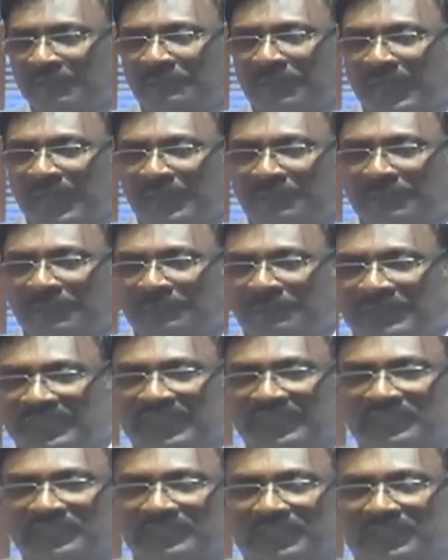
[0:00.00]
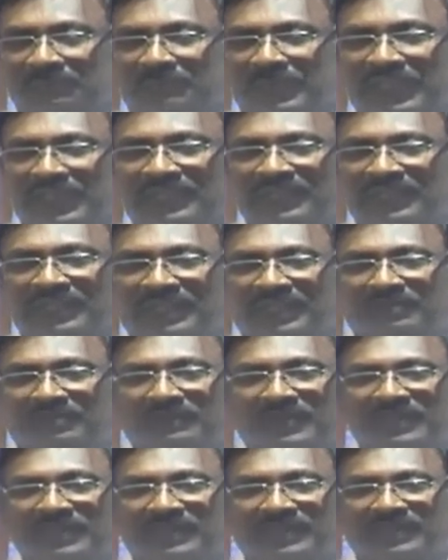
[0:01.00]
పాపము ఎంత
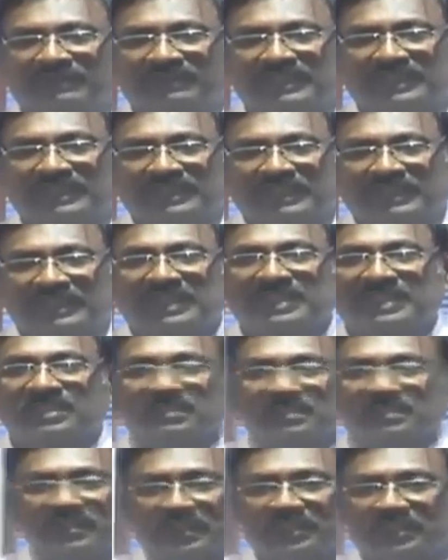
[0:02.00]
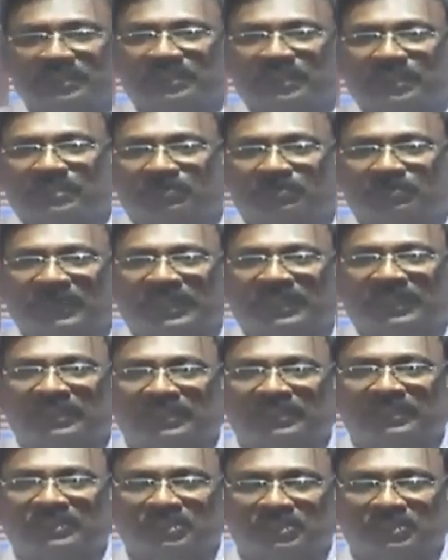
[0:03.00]
భయంకరమైనటువంటి శిక్షకు
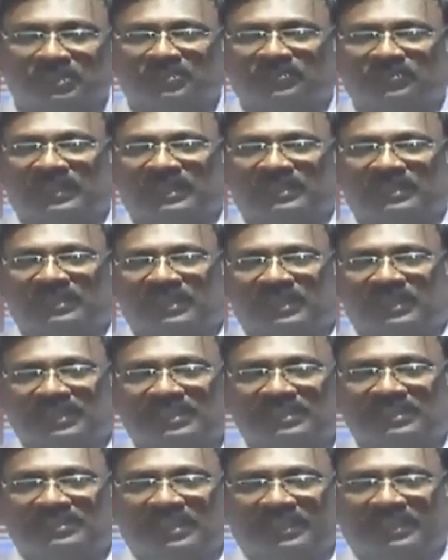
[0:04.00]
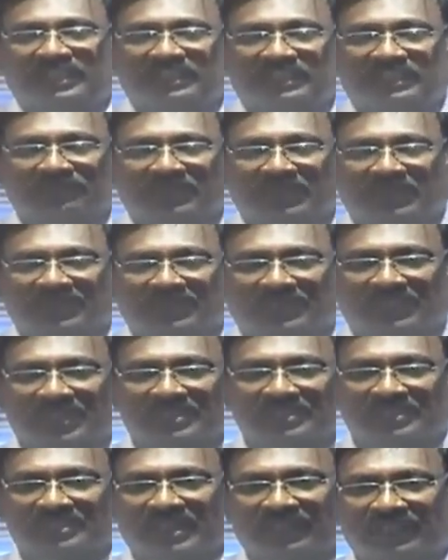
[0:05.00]
మనల్ని తీసుకువెళ్తాదన్న సంగతిని మనం
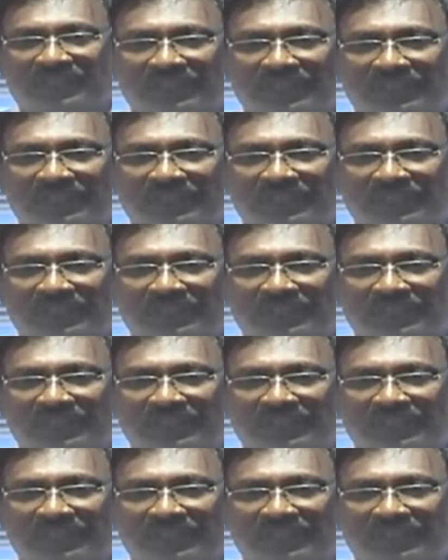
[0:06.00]
గ్రహించాలి